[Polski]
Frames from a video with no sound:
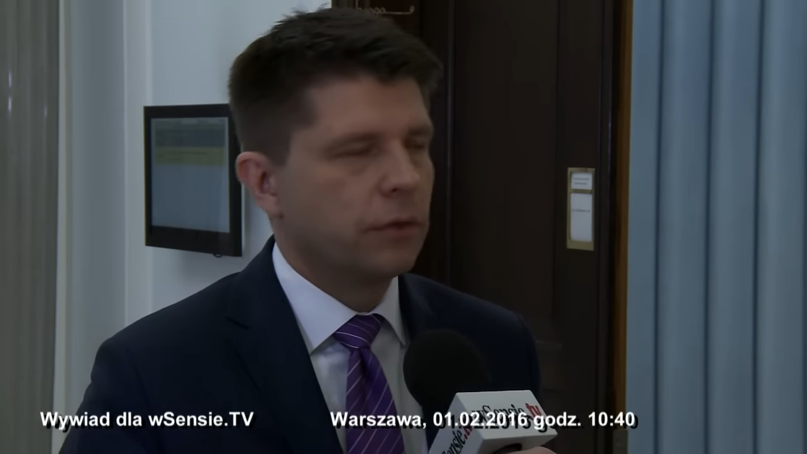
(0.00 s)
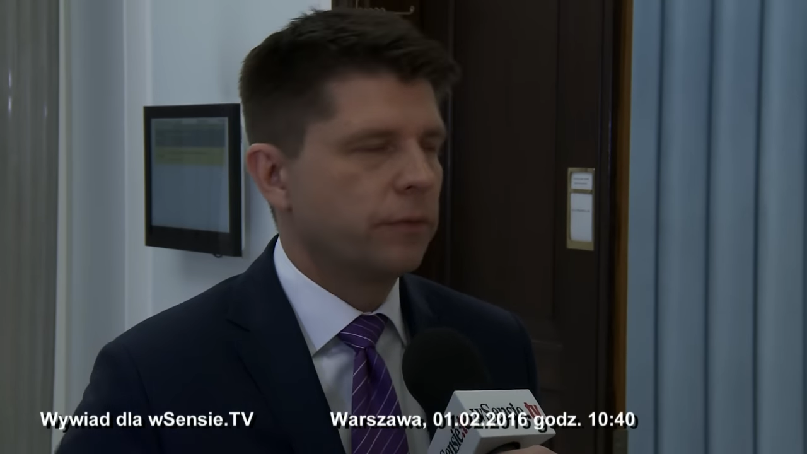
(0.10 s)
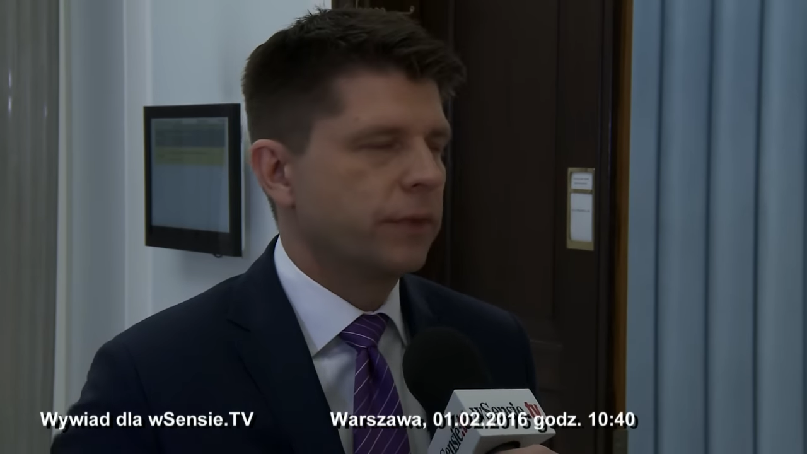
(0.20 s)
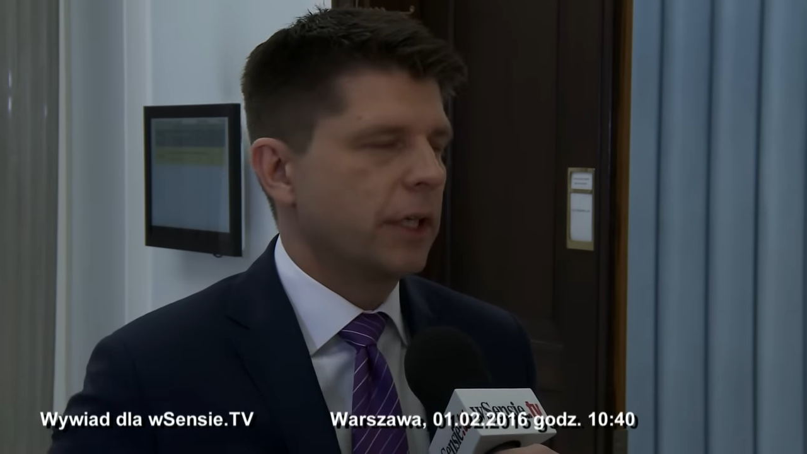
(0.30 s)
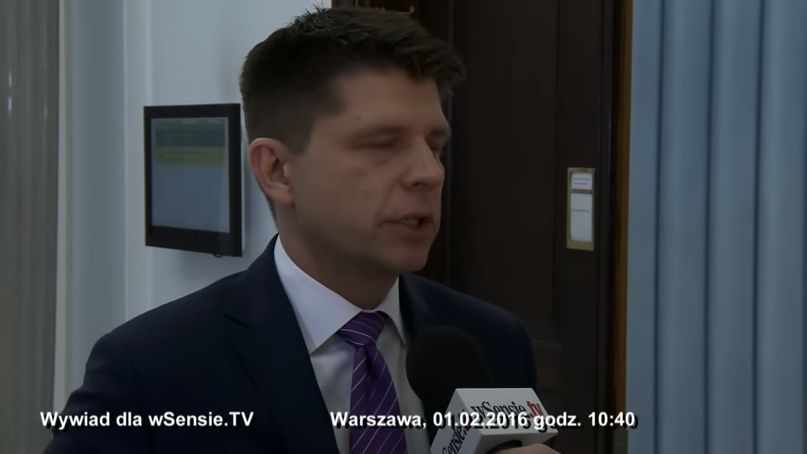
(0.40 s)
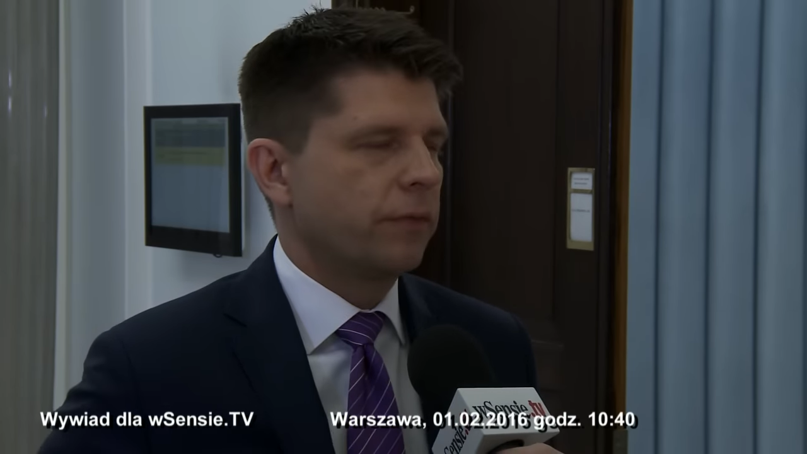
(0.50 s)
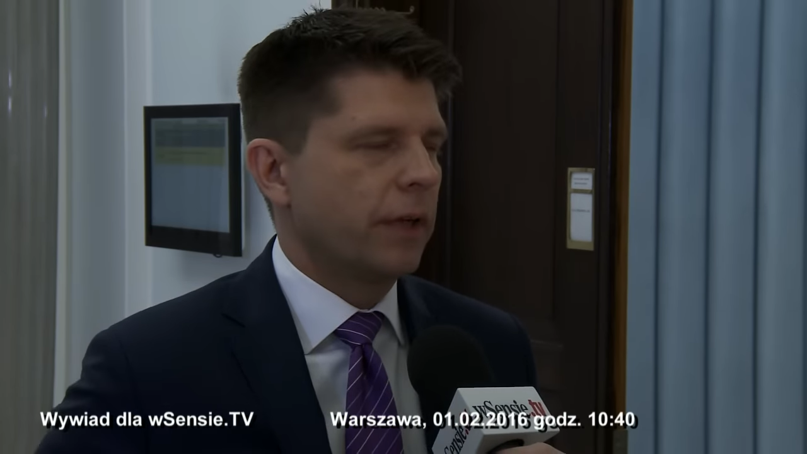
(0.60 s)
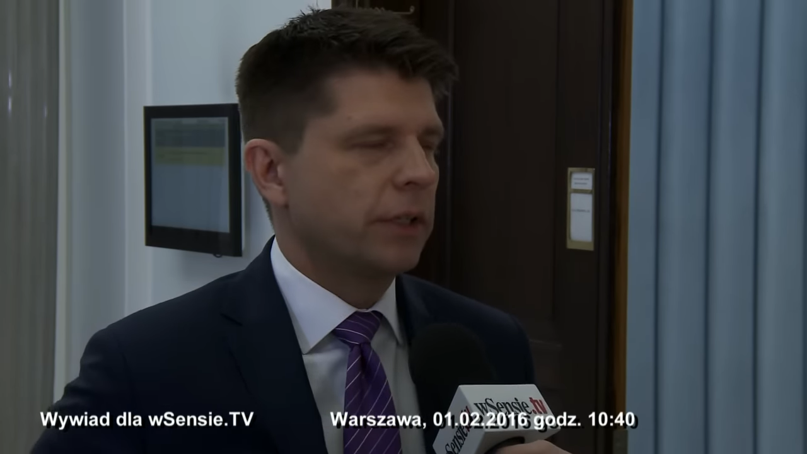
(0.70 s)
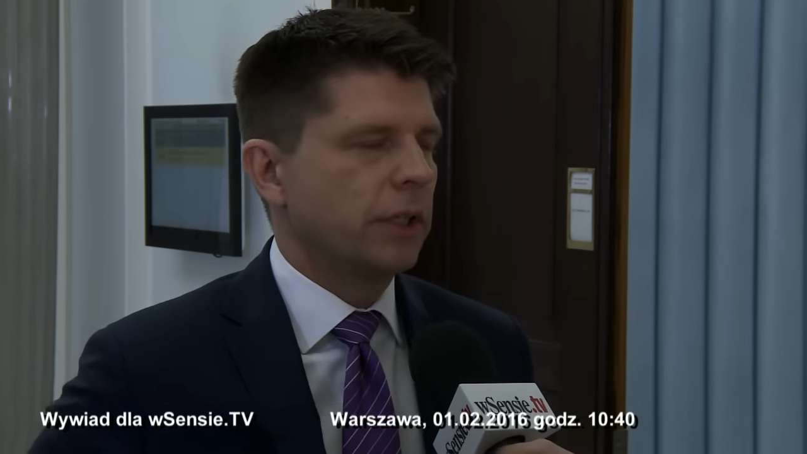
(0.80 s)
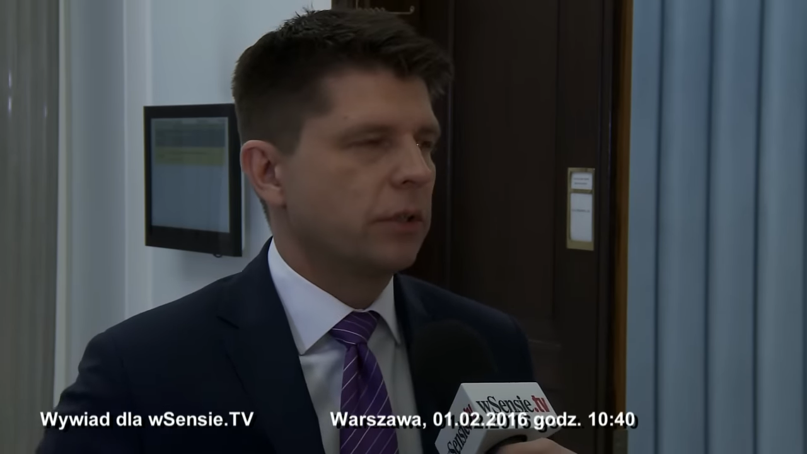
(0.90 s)

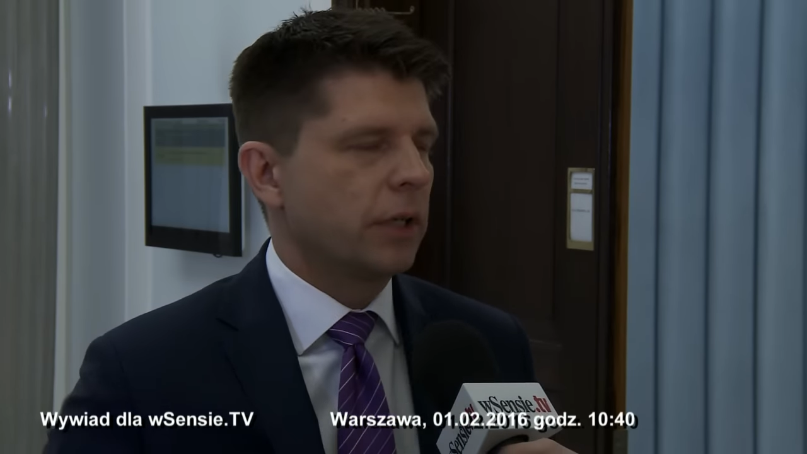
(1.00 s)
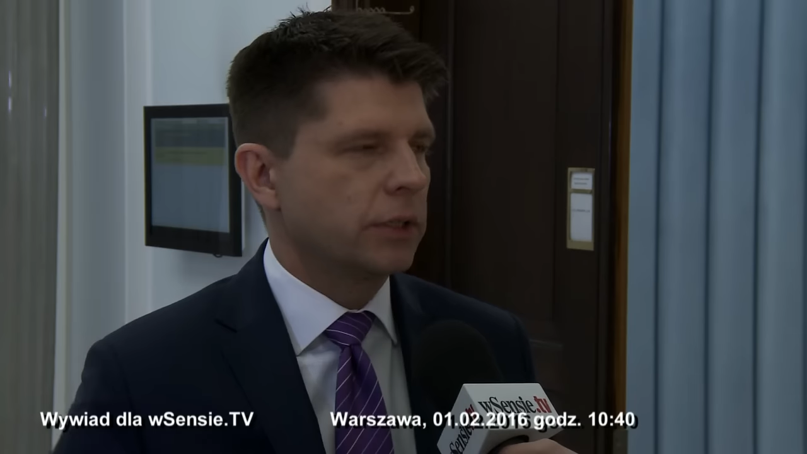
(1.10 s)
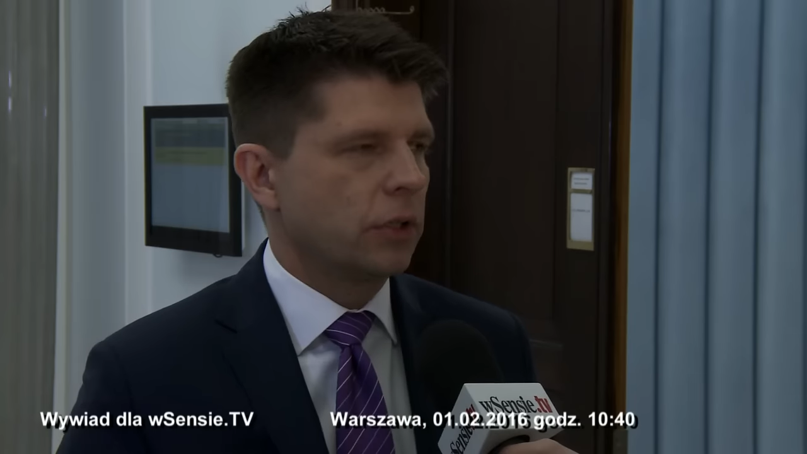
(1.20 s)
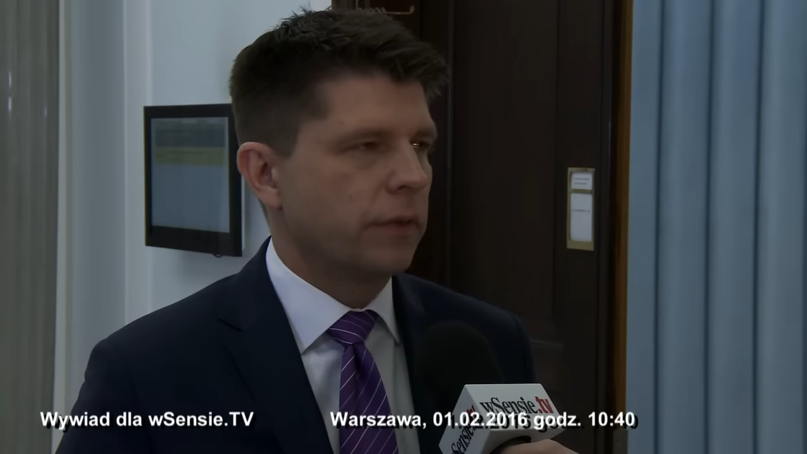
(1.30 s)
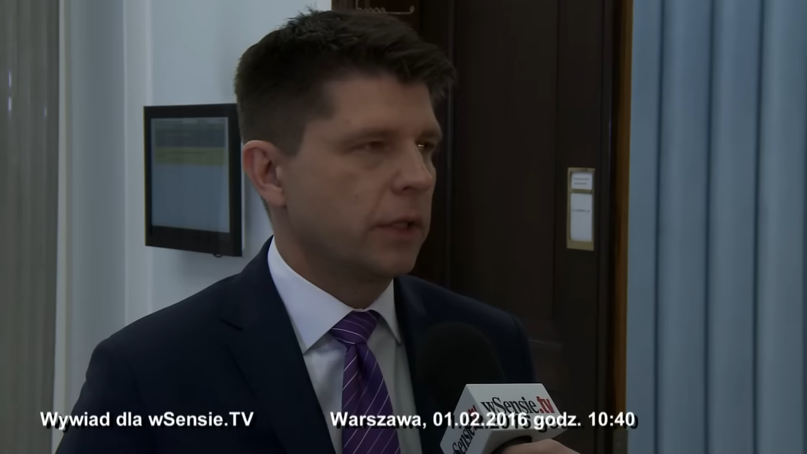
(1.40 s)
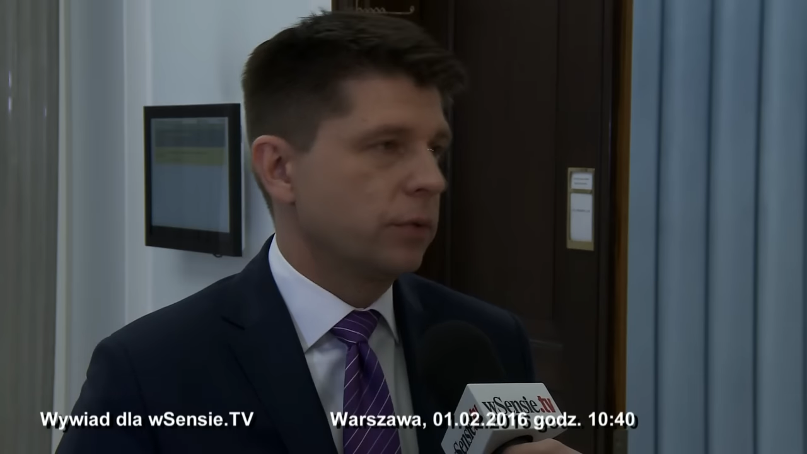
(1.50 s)
finansowanie jednorazowe,